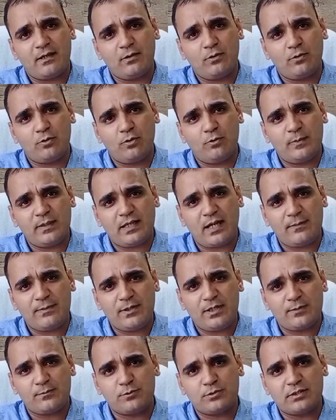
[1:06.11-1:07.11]
लोगों में
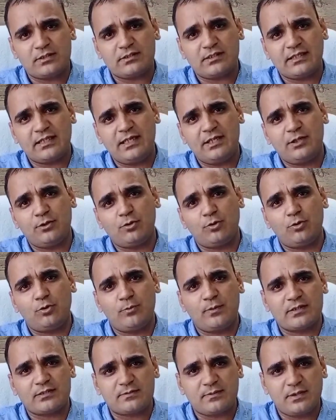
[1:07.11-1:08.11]
काफ़ी कन्फ्यूजन था कि इंडोर
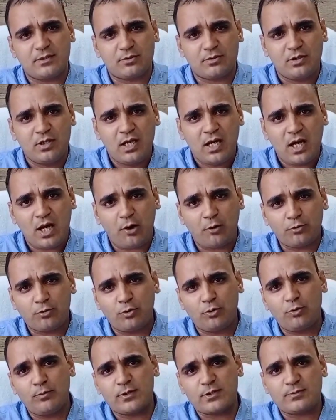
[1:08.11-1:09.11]
लूबर्स में और
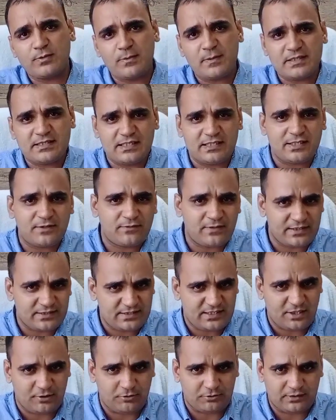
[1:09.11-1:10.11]
आउटडोर लूबर्स में बेसिक
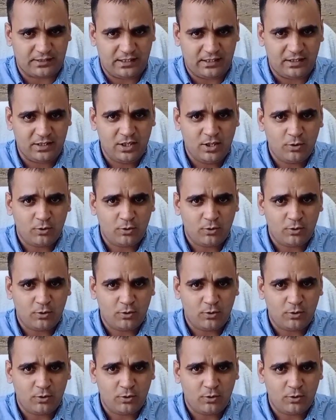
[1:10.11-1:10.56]
डिफरेंस क्या होता है